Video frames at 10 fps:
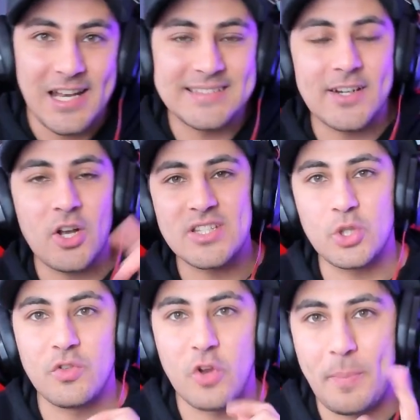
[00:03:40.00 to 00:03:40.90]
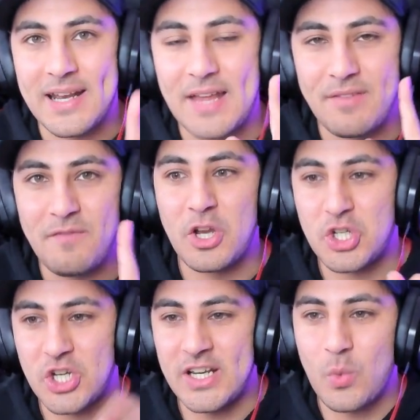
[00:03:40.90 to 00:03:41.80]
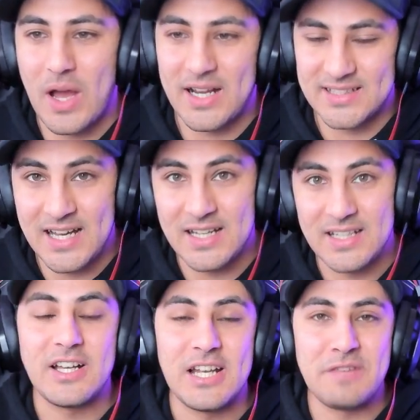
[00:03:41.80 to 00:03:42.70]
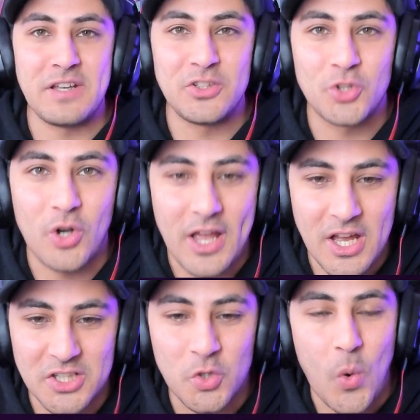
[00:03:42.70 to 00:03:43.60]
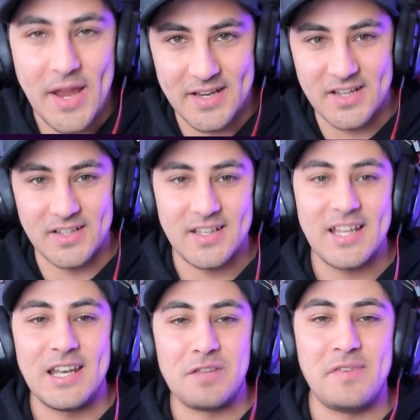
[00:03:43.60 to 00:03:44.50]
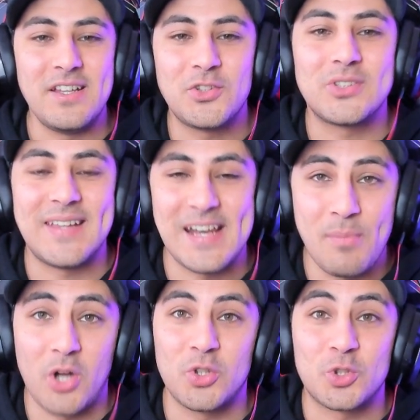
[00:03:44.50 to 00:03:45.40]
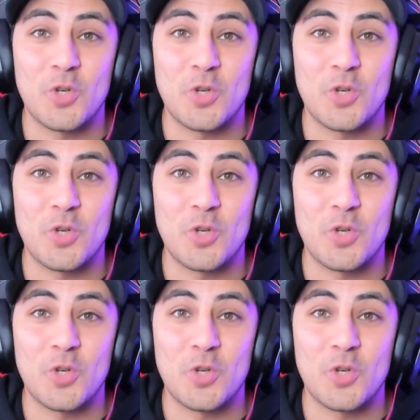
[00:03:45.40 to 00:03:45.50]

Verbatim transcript: l'altra cosa di cui volevo parlarvi invece riguarda l'evento Earthquake, l'evento terremoto